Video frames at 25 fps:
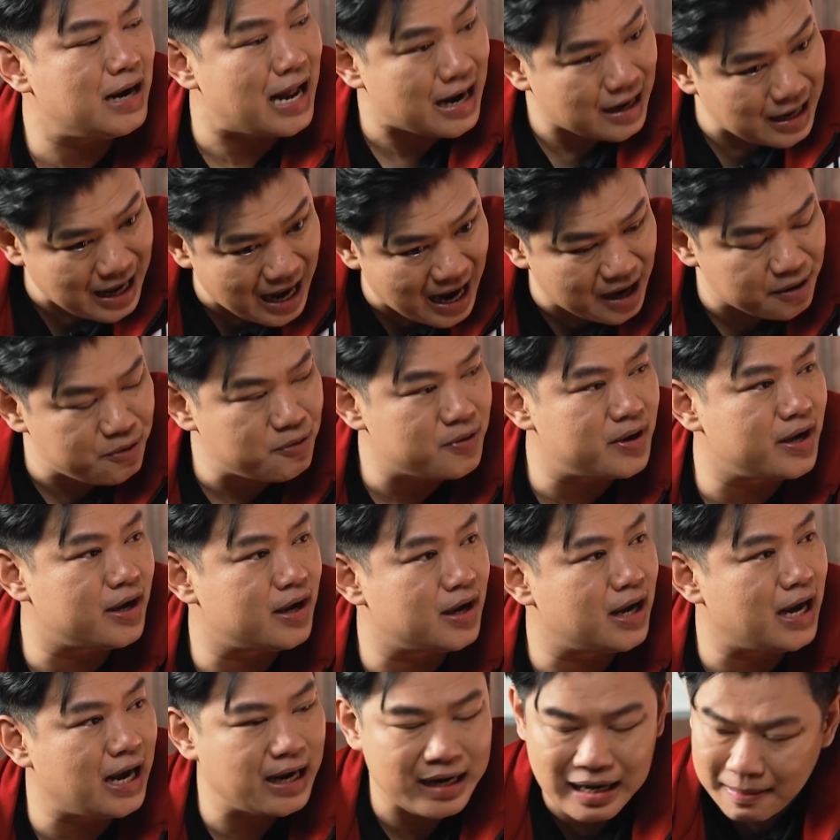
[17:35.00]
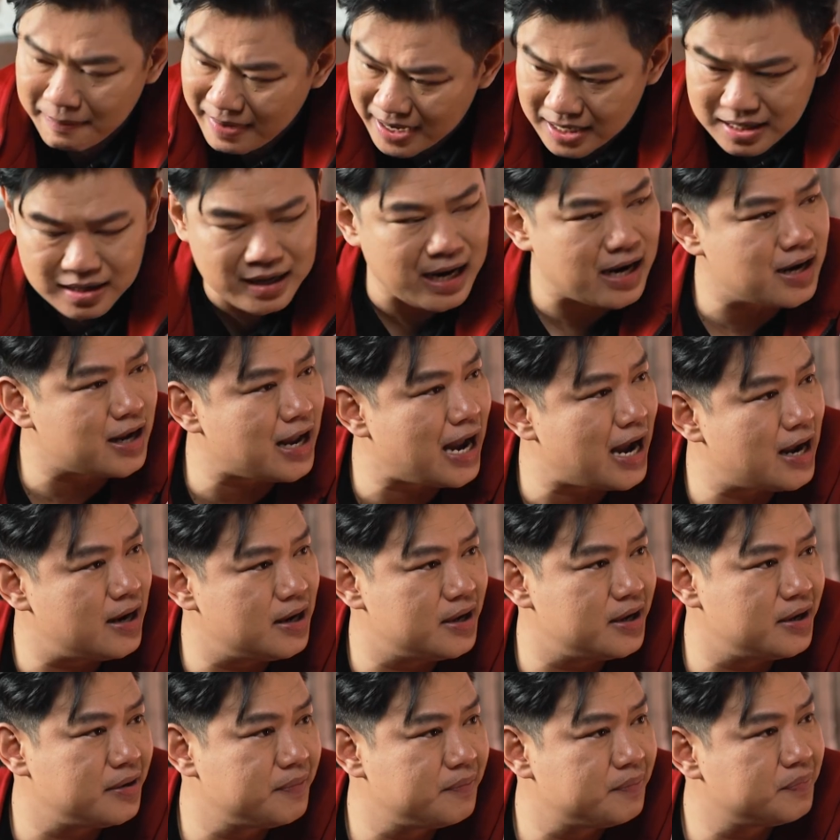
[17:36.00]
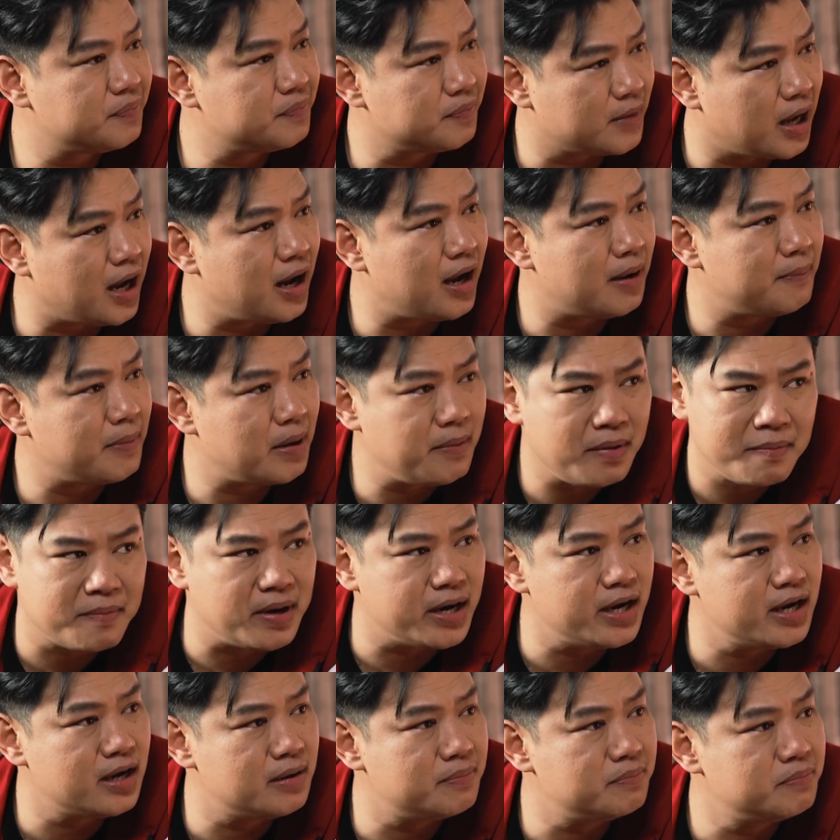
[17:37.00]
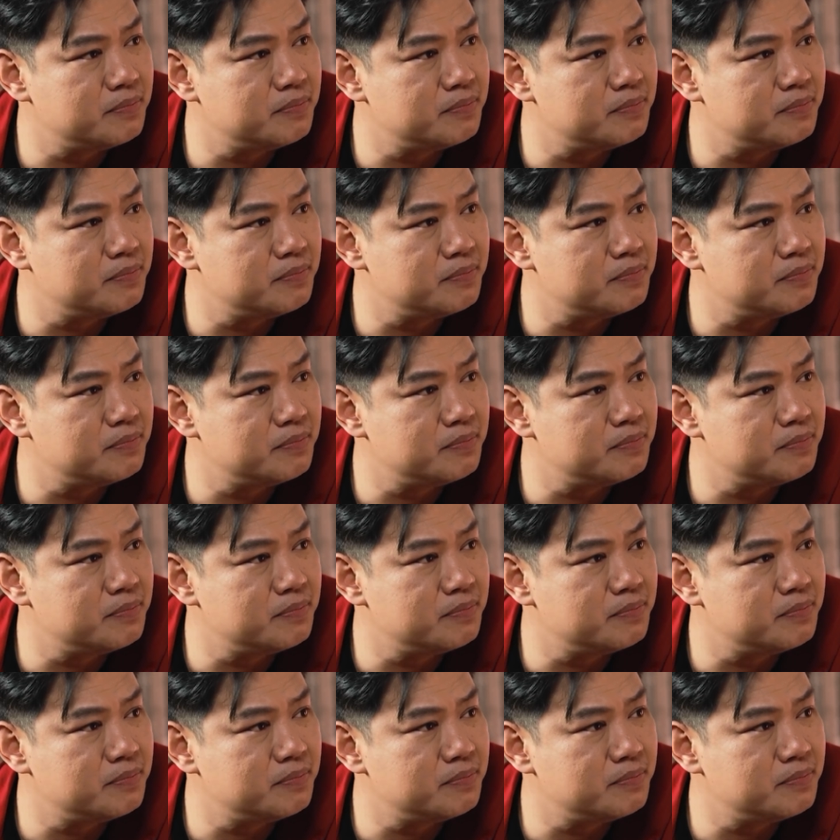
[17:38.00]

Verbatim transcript: ร่างกายด้วย อันดับแรกคือร่างกายเลยใช่ครับอ่ามันไม่เหมือนเดิ